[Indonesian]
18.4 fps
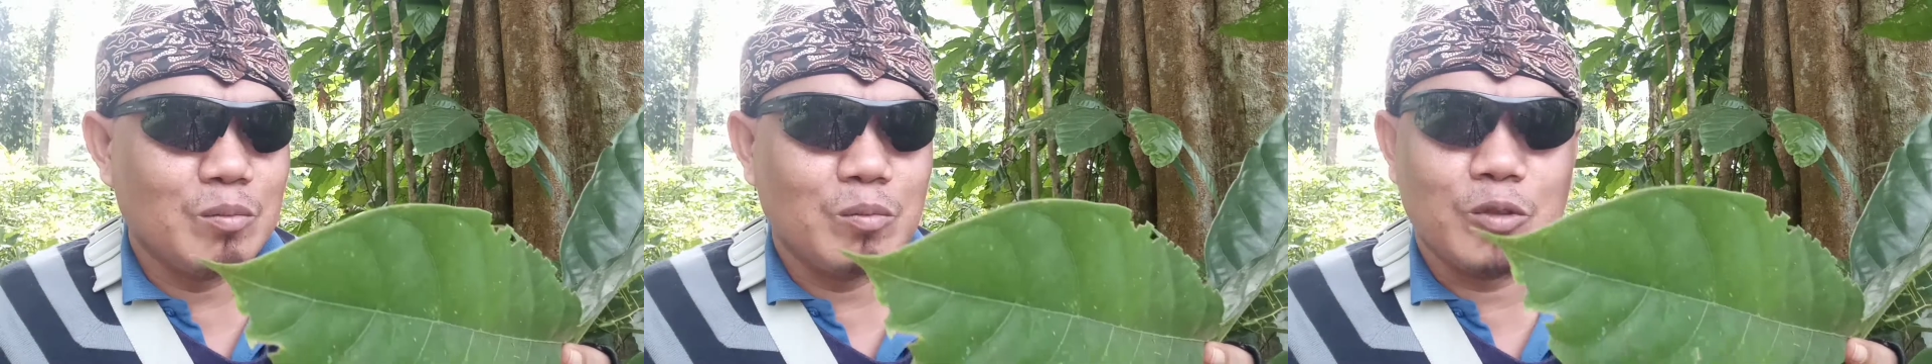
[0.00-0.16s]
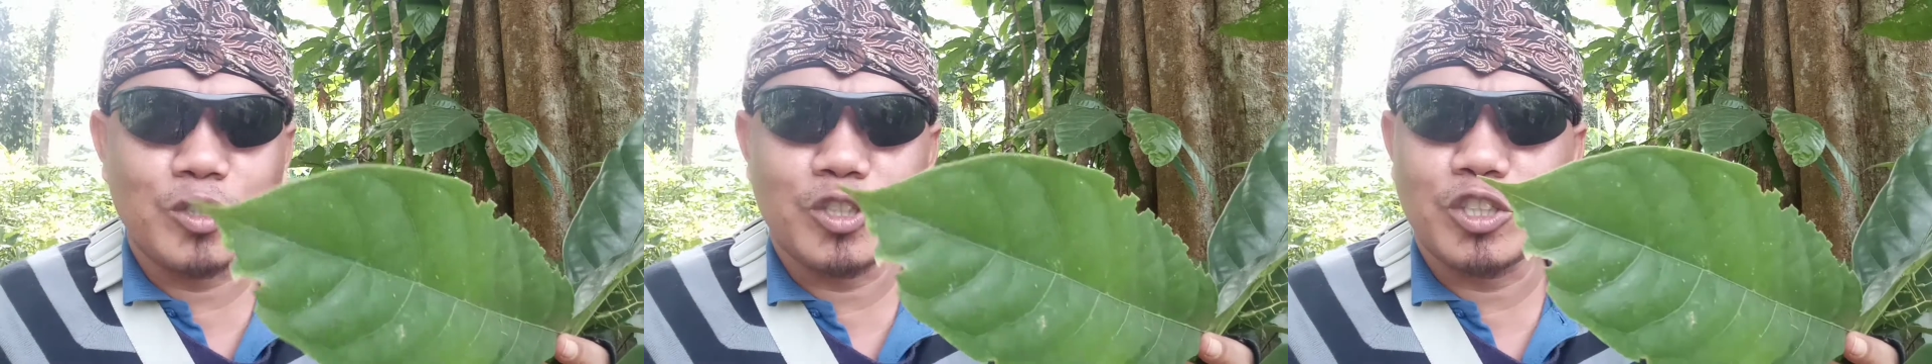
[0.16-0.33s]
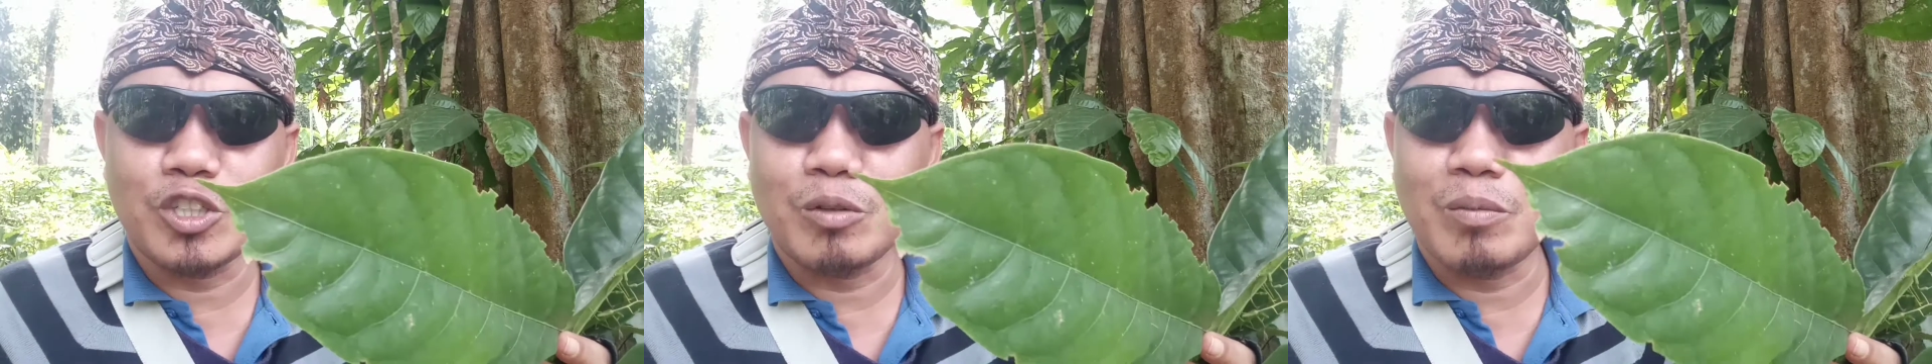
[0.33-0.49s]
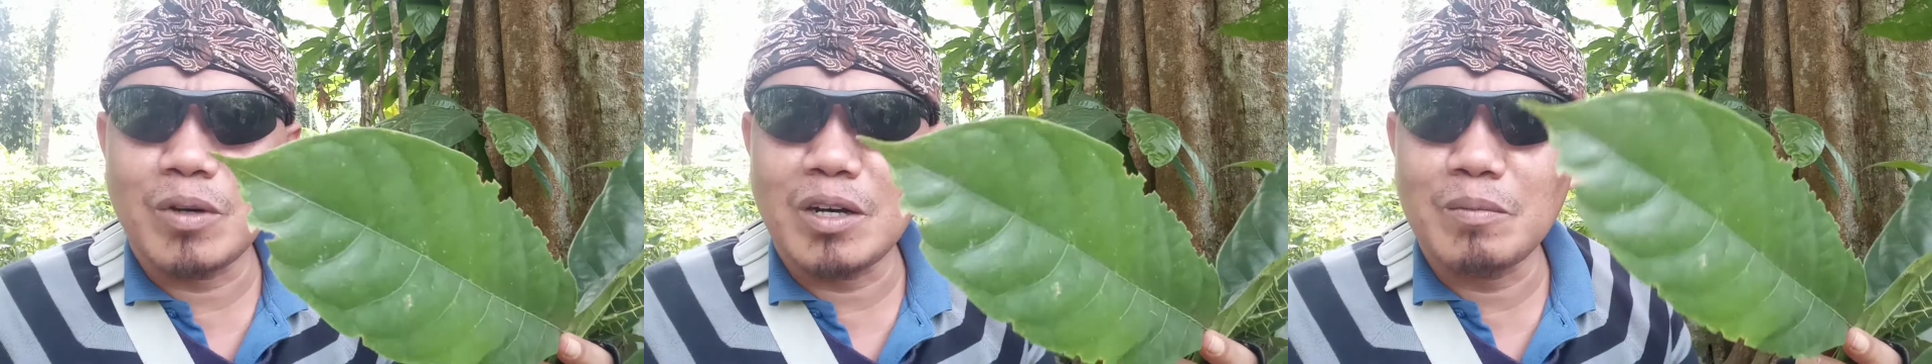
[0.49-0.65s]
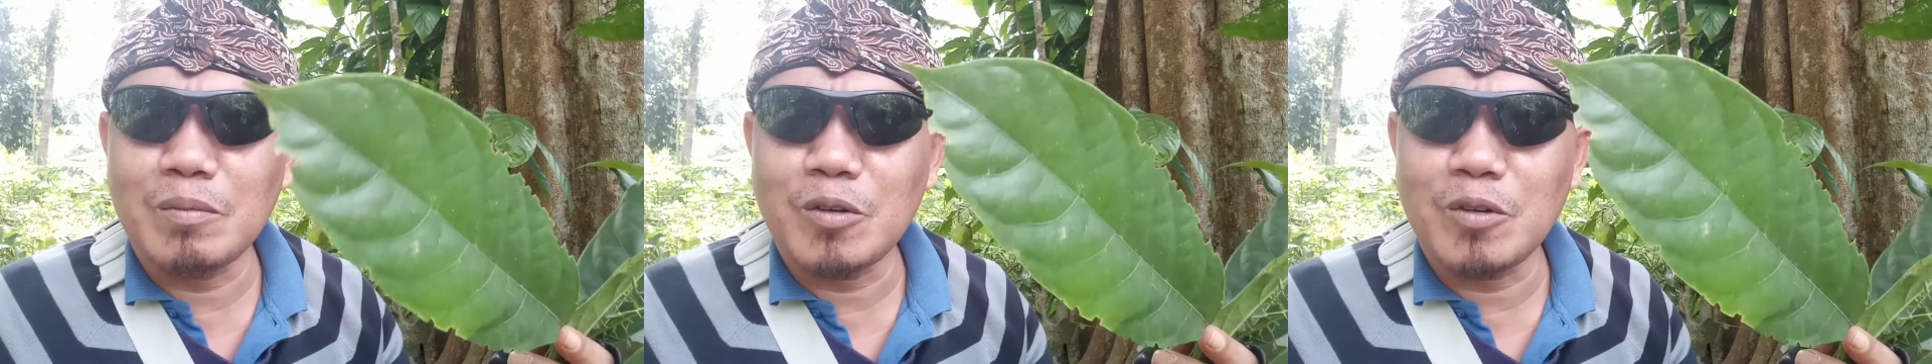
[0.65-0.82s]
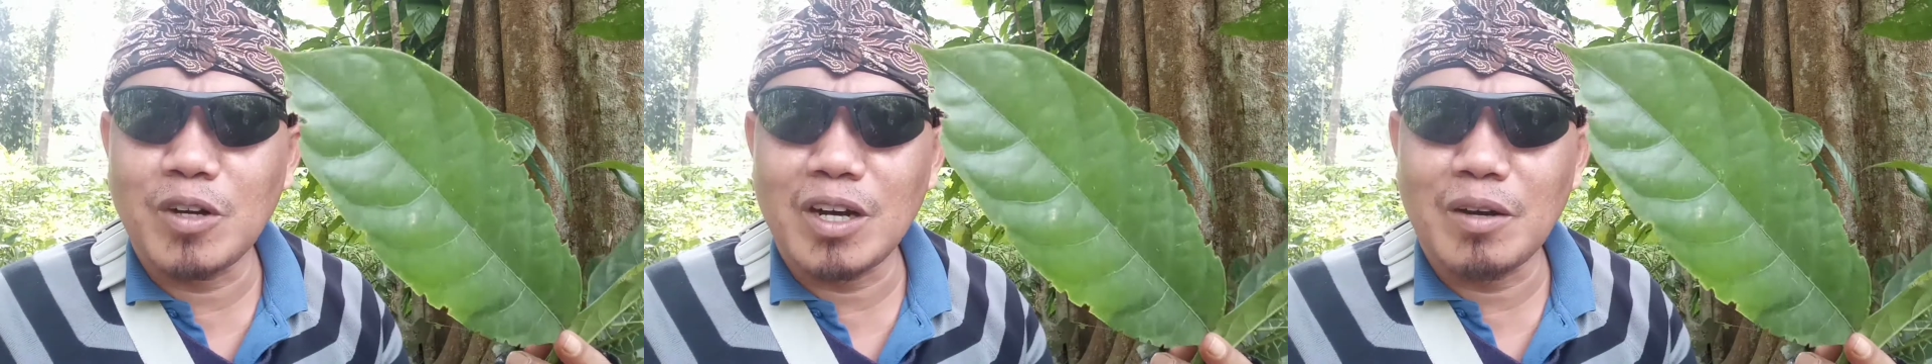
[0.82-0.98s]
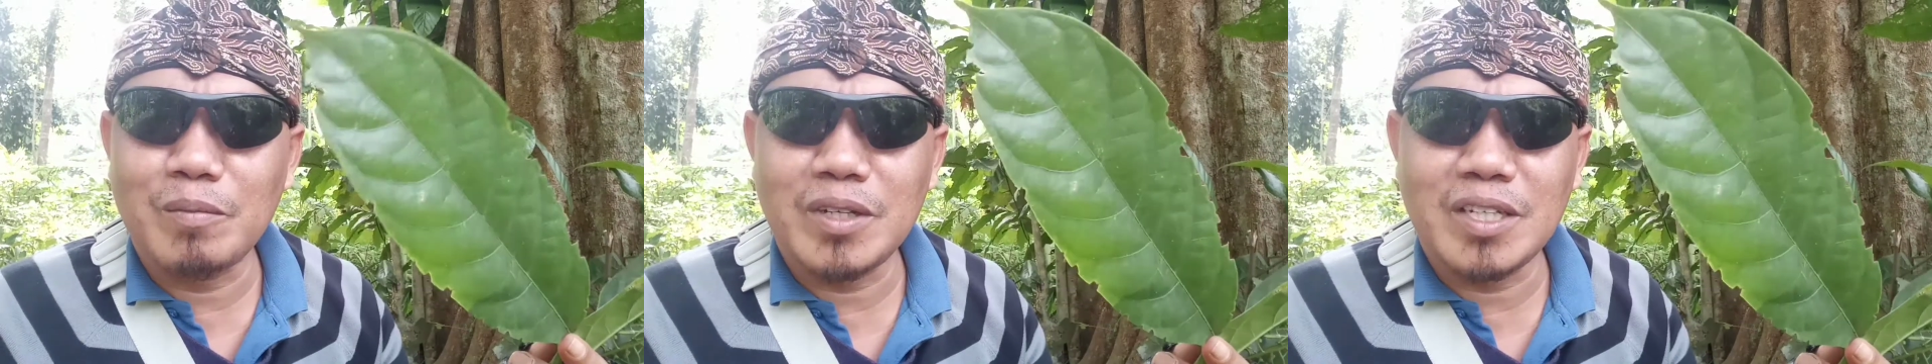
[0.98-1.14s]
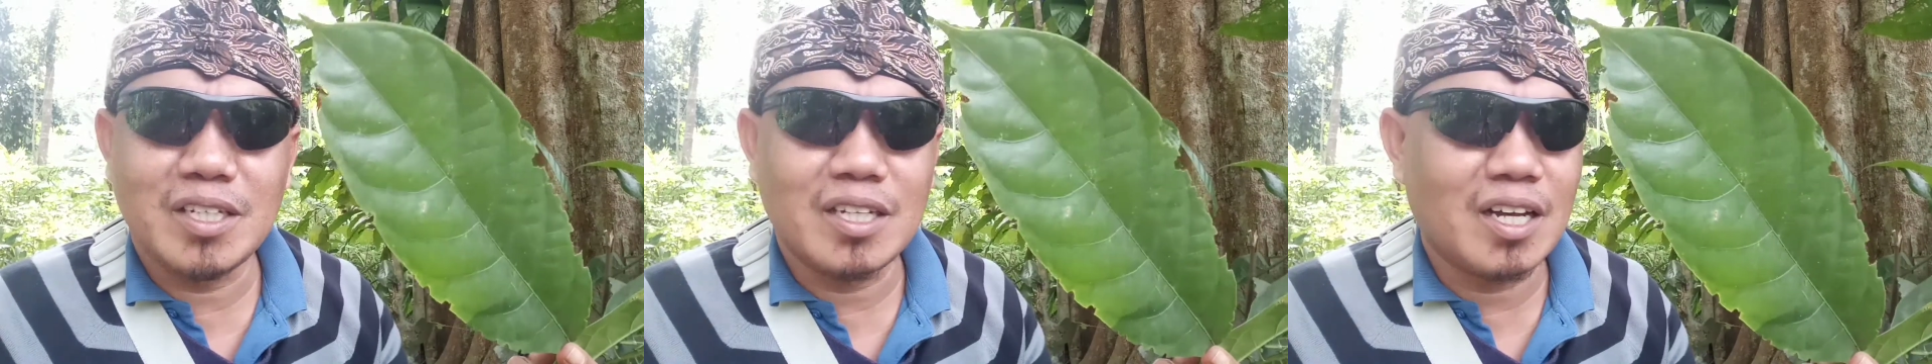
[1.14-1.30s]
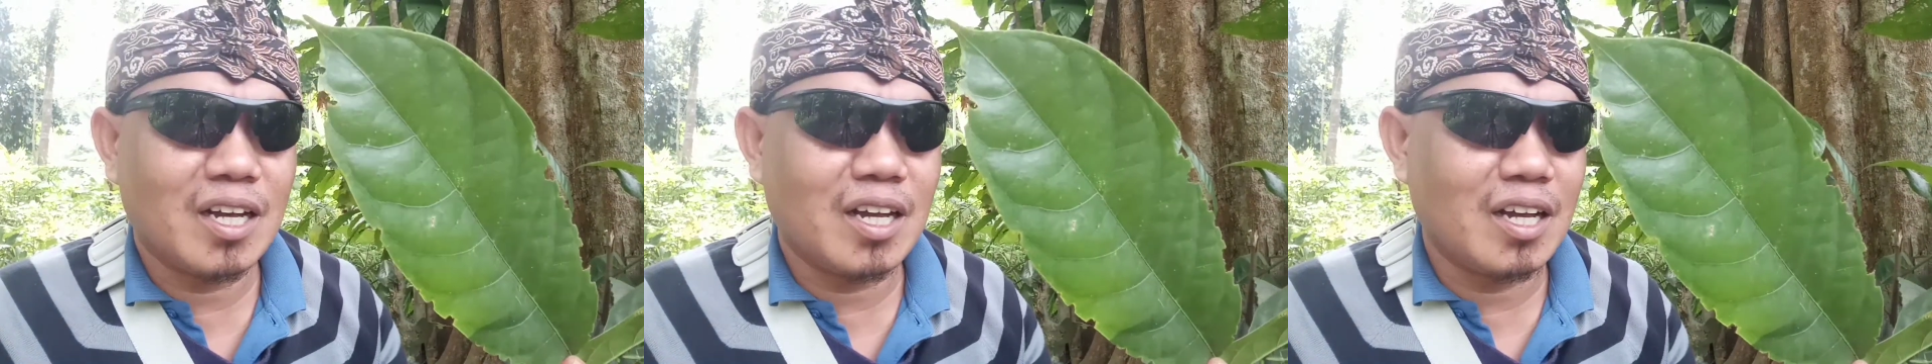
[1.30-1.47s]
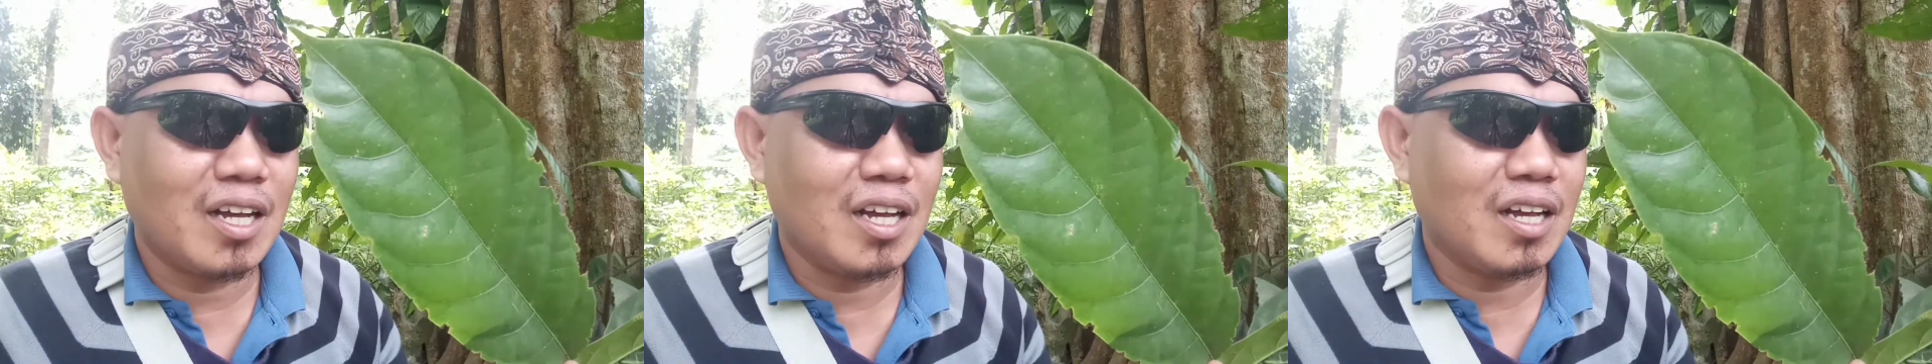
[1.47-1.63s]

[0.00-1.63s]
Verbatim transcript: mau coba mau ngambil yang